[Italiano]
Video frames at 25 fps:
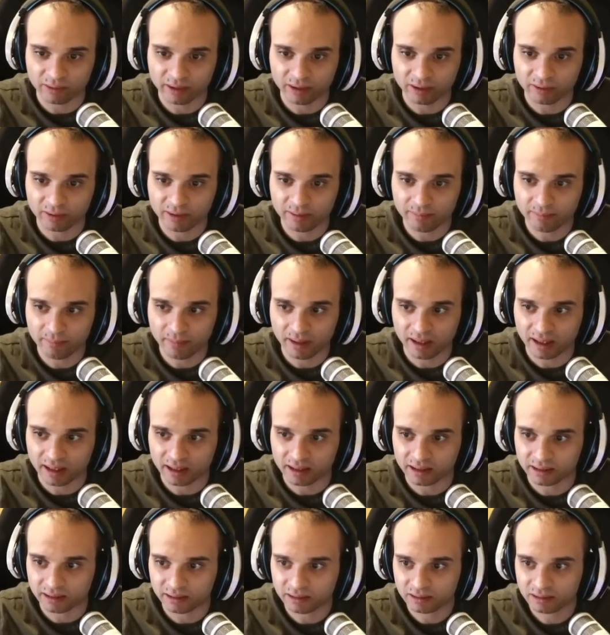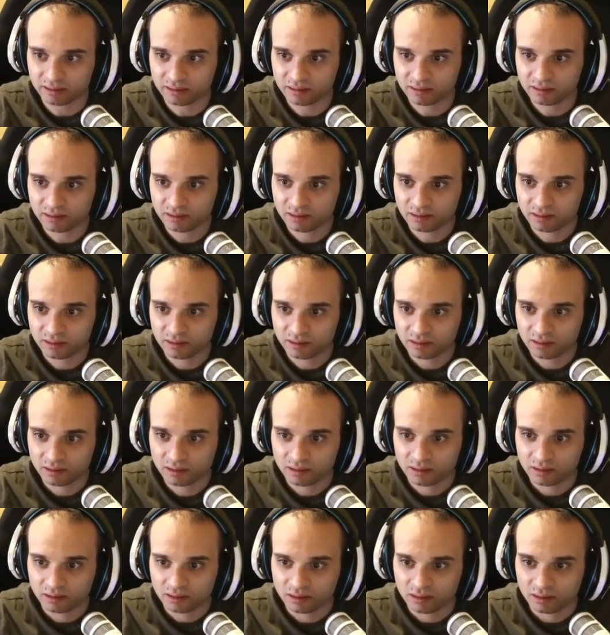che non è male.
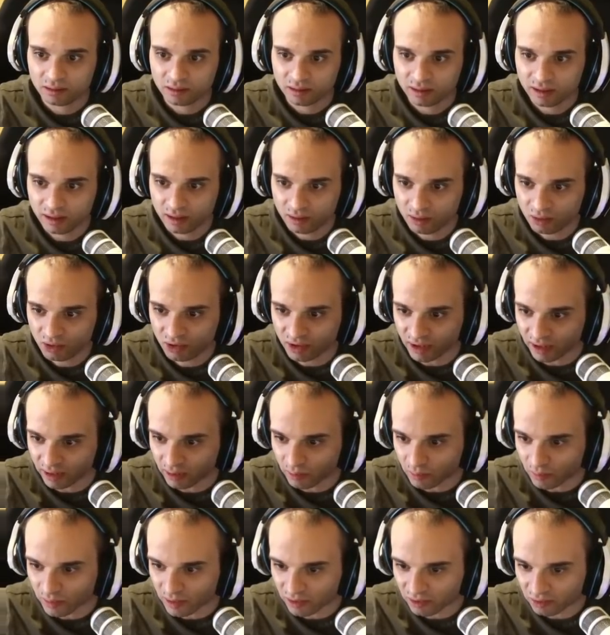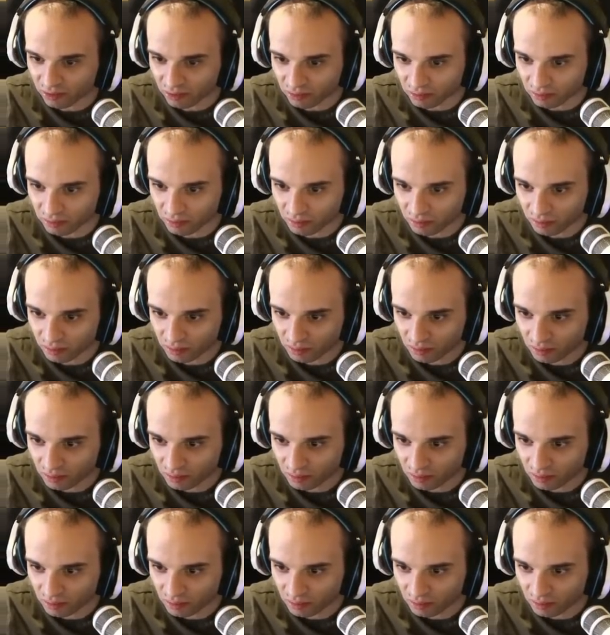Che cos'è questo?